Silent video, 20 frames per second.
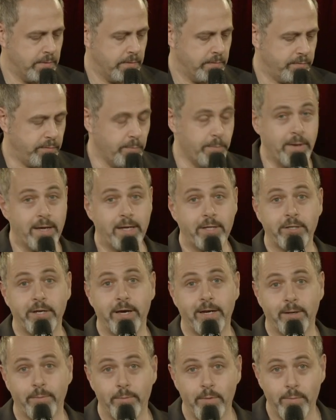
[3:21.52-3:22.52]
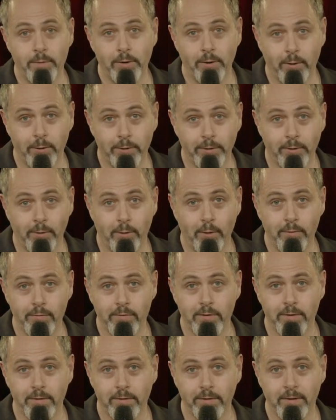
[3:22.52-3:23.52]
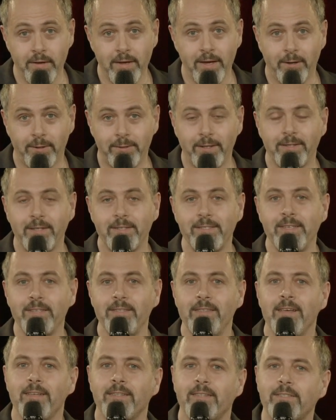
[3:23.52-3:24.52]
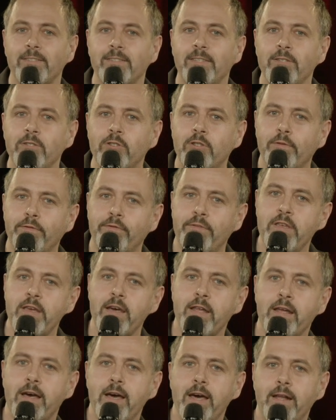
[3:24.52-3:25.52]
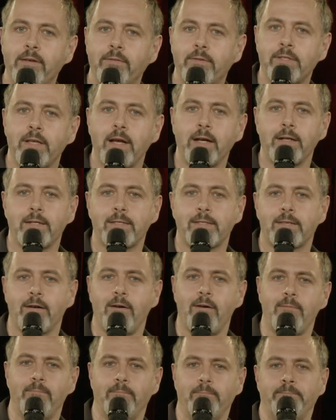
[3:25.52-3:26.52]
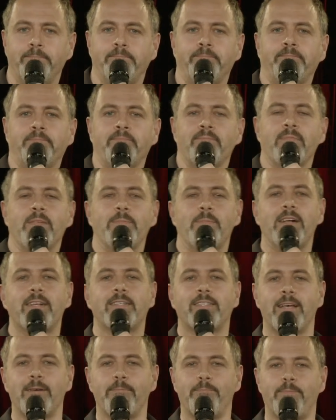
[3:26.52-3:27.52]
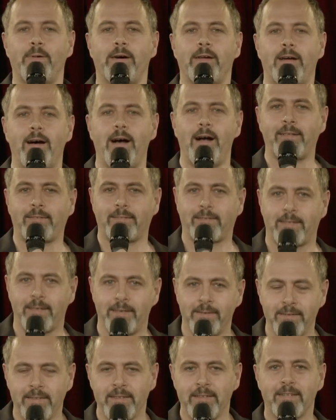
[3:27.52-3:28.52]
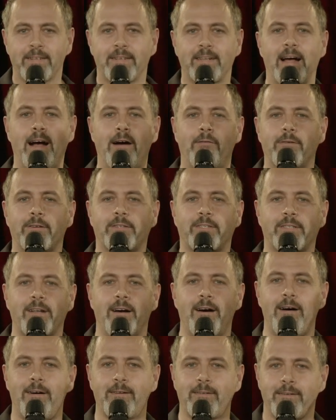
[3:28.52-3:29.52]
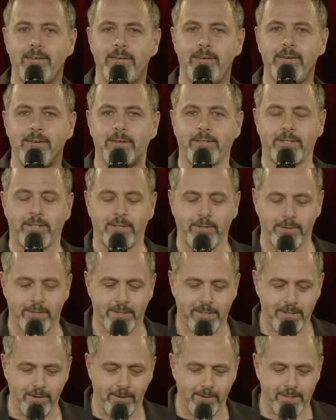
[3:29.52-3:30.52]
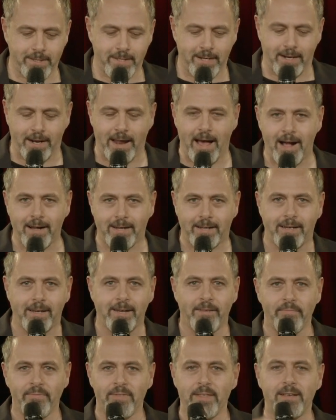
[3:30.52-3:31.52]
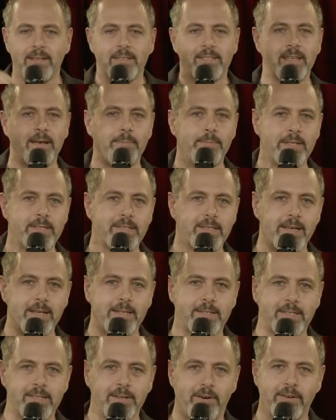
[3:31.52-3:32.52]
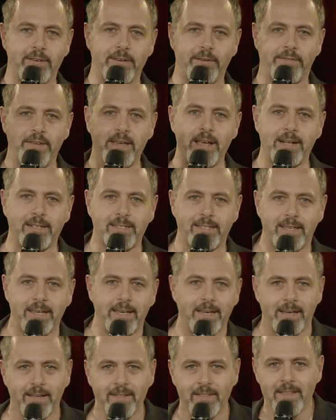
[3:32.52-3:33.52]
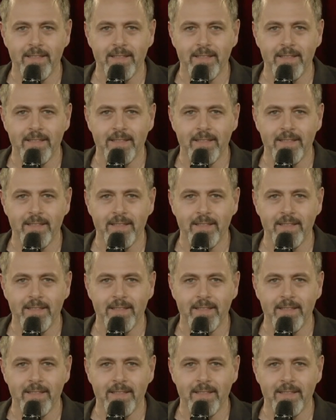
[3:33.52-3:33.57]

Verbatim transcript: von Mick Jagger müssen wir gar nicht anfangen. Das sind, das sind schon vier Herren, die sagen, so, wir sind parat, grauer Star, hörst du das Sulzenglack? 70 ist 49.